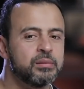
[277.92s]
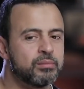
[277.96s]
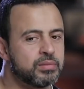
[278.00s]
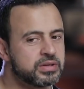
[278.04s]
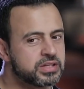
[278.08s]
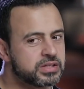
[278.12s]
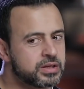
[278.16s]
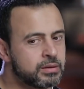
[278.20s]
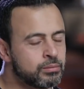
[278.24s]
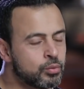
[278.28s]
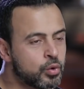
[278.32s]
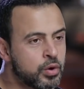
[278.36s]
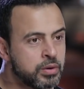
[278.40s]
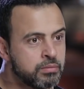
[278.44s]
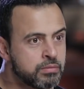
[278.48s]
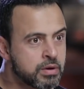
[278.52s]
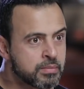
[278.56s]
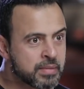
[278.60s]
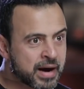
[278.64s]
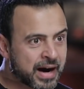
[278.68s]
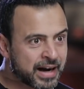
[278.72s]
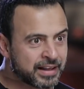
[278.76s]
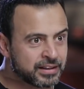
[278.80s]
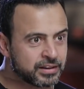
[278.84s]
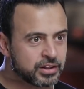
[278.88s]
بس المهم
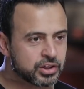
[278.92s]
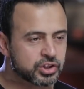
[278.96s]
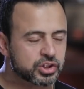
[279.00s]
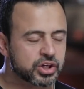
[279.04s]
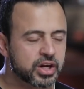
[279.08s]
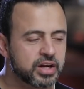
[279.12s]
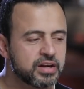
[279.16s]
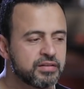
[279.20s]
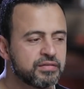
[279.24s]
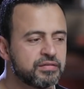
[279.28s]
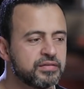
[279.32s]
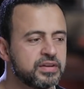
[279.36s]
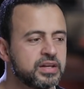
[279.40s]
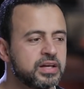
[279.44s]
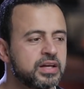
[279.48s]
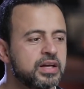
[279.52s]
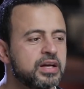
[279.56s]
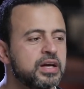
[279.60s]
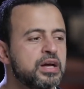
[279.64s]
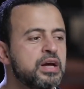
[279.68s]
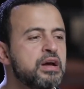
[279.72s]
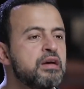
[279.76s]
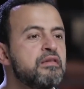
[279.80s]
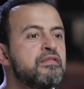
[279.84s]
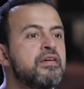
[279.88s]
ما حدش شايفني
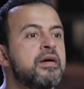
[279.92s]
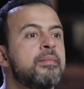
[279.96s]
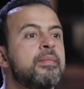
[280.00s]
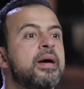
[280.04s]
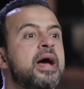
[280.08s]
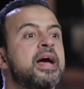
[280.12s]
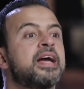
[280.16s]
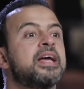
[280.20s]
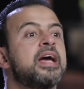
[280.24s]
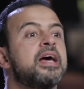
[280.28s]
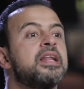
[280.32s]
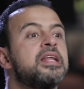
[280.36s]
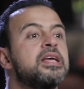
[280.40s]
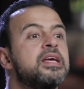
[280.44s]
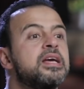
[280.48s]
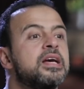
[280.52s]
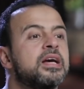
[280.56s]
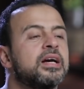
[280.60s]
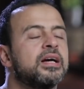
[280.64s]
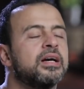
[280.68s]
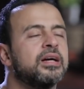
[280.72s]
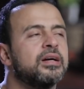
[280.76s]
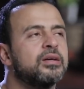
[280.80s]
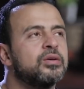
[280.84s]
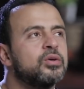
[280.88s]
فابقى جريء
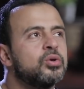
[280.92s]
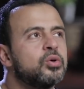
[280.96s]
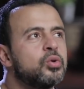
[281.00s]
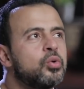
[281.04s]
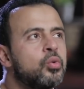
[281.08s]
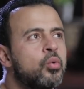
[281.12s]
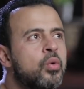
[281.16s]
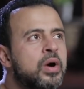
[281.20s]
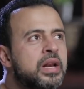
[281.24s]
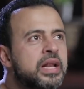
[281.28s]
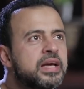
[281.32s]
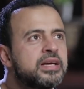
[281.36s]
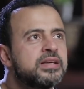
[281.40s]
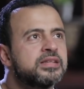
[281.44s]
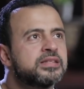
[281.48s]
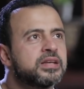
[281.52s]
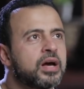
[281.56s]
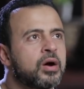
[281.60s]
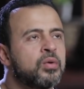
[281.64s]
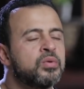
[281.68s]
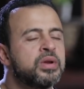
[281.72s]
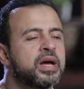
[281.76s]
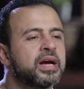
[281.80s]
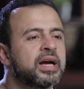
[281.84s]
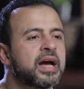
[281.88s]
وليس
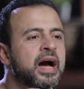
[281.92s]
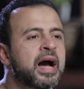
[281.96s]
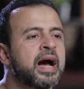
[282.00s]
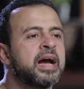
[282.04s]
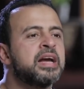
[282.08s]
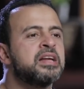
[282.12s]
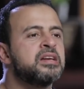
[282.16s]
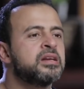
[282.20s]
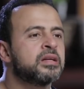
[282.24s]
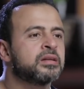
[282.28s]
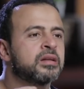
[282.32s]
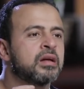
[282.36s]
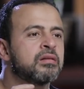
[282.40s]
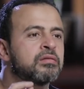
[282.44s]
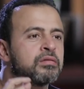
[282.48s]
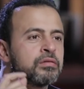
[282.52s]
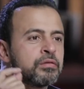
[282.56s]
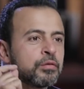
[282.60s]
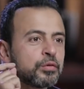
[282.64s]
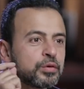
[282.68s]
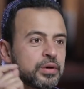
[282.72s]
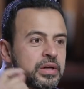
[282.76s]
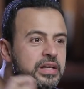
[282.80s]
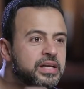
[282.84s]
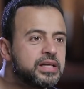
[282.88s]
هناك عين
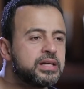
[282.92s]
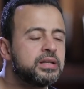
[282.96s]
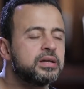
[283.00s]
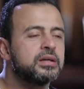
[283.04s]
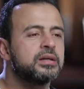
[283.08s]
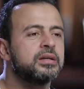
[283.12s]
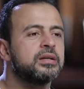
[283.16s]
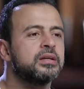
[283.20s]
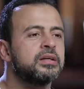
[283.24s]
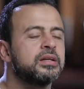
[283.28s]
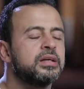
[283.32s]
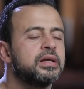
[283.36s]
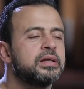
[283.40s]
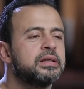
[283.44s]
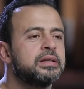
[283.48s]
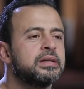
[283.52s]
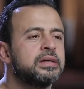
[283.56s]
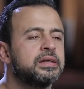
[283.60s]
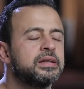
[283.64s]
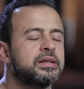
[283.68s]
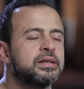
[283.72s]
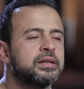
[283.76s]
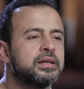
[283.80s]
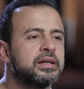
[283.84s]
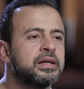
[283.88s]
تنظر لي
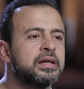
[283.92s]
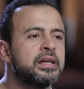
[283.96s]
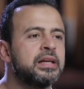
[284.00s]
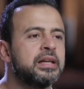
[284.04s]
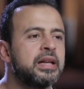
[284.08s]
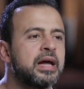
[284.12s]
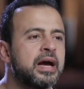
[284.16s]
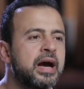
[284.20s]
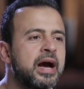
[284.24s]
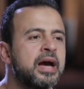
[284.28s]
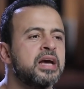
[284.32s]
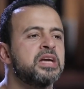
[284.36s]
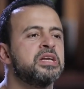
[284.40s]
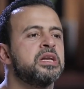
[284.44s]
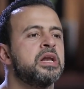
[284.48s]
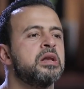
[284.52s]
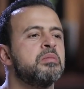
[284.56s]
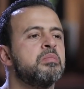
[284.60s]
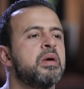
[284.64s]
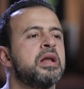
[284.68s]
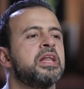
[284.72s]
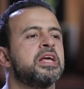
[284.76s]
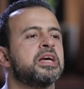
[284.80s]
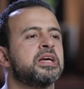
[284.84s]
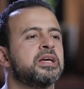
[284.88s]
إلا عين
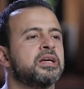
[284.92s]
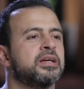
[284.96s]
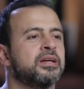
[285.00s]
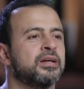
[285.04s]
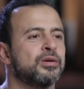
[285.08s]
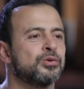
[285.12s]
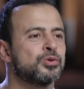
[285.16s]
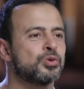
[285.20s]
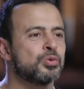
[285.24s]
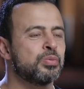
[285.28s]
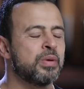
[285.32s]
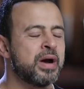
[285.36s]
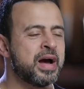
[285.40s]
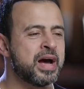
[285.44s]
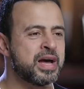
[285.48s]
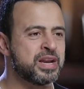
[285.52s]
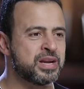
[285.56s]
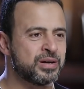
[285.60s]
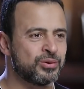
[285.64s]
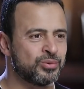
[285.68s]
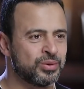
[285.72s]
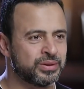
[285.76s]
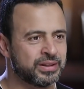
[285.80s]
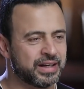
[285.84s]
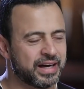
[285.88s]
الملك
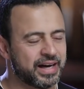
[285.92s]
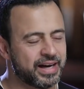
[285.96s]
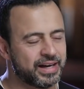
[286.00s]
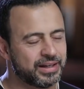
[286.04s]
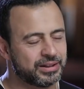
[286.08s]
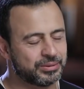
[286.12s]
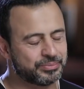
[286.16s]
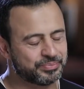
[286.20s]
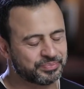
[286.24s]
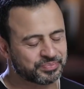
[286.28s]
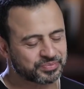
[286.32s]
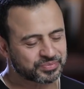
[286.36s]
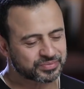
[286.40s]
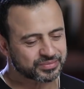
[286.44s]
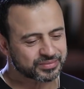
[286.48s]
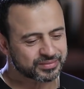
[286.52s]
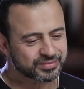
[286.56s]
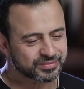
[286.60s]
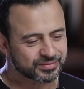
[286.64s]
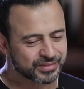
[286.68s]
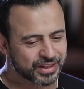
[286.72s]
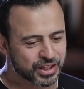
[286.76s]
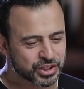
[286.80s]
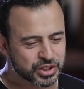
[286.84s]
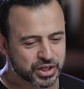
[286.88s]
سبحانه وتعالى
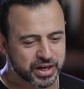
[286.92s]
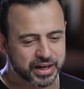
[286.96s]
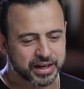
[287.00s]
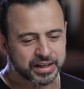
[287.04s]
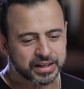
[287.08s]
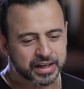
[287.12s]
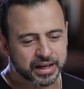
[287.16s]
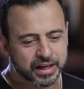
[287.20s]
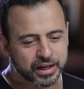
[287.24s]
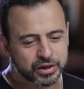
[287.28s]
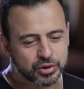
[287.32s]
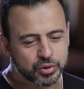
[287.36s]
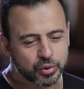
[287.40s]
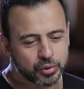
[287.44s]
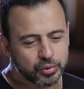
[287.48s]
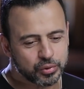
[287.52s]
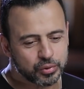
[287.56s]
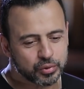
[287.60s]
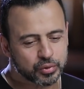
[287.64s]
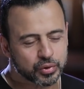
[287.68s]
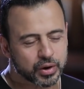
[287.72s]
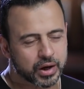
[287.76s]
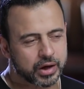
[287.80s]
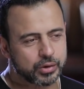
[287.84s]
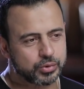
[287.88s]
عشان كده كان يقول
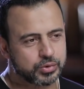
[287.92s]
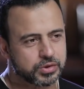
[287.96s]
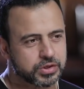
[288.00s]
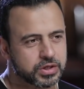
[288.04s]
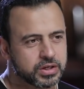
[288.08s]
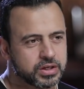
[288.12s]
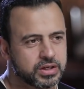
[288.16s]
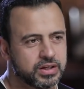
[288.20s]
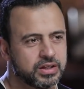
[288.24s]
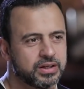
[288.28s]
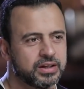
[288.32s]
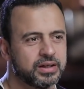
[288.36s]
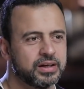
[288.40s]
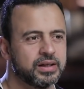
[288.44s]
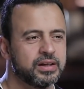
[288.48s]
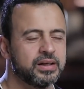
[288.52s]
له أوصني